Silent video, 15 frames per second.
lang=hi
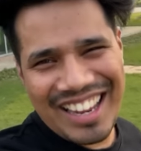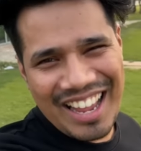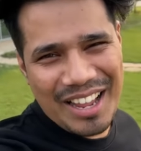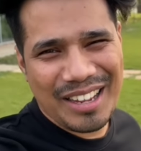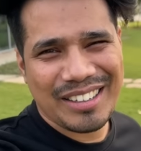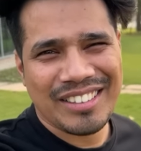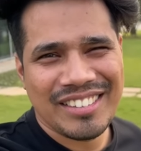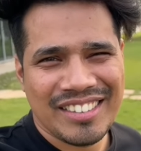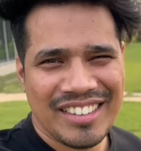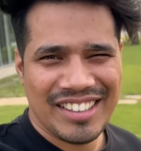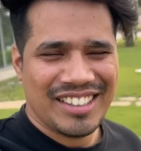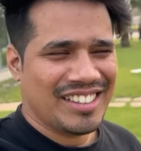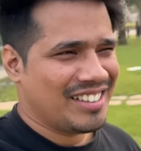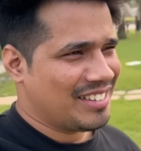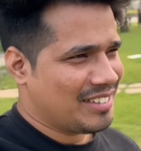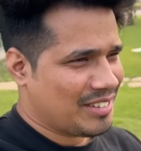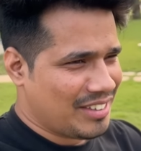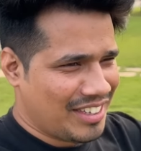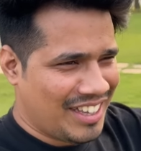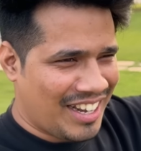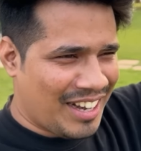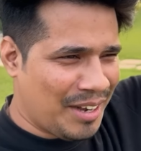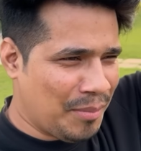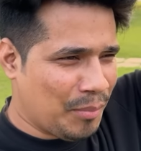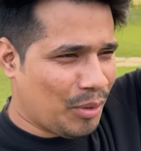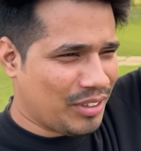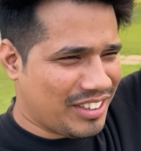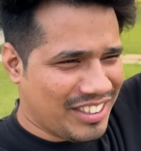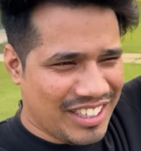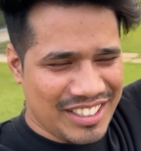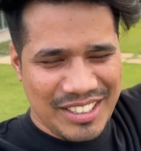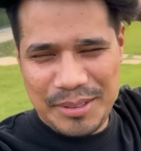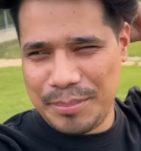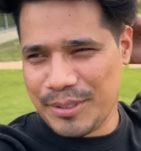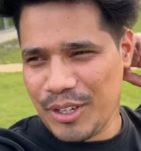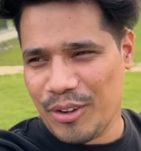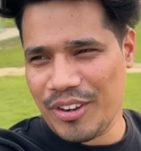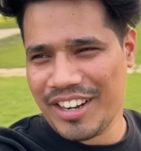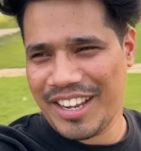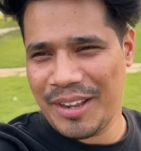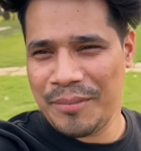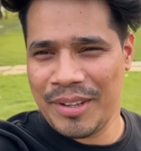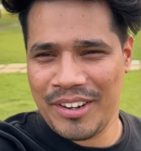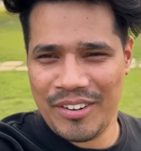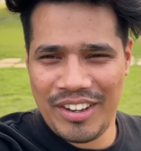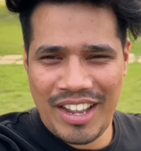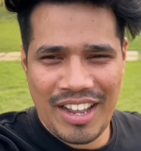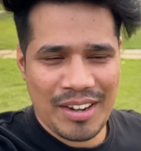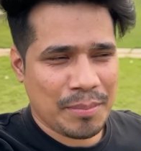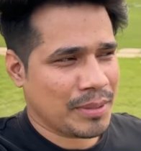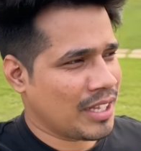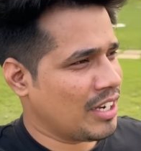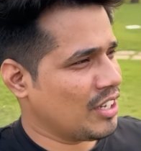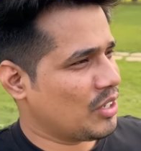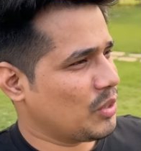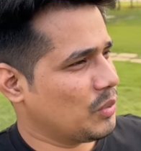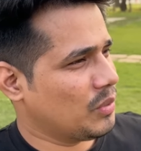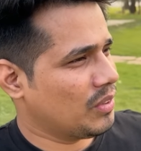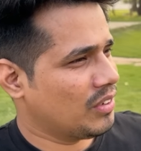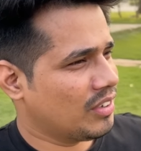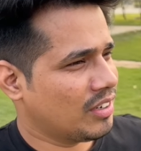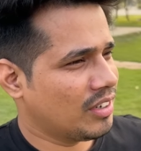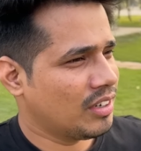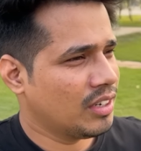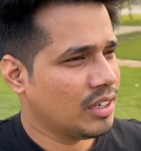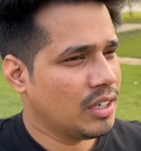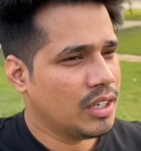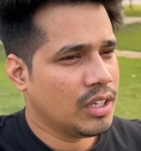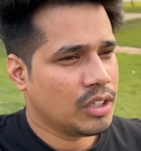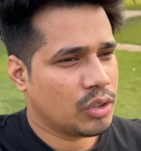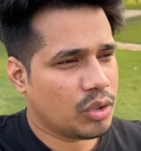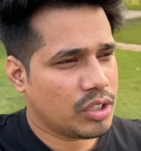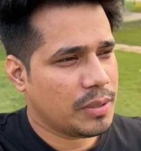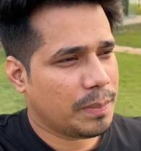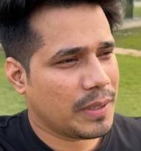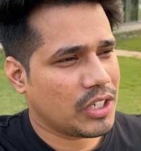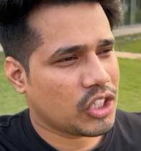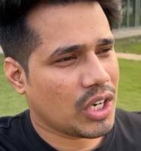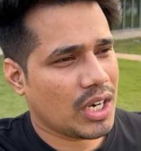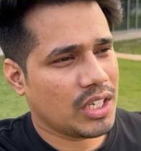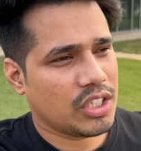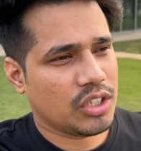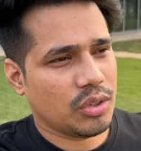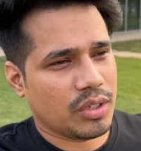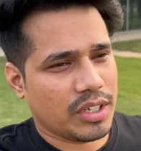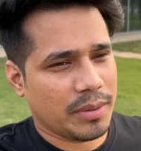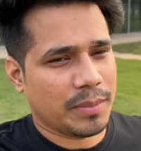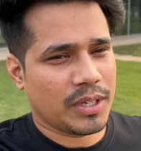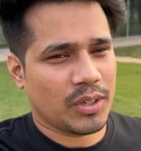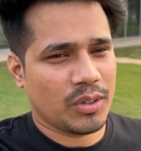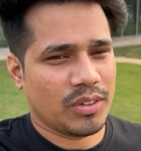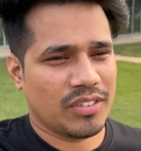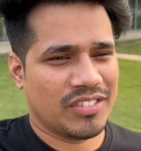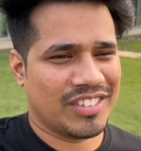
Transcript: क्या इधर ना बहुत ही अजीब सा हो रखा है मेरे को यार पता नहीं क्यों थोड़ी सी परेशानी सी हो रही है मेरे को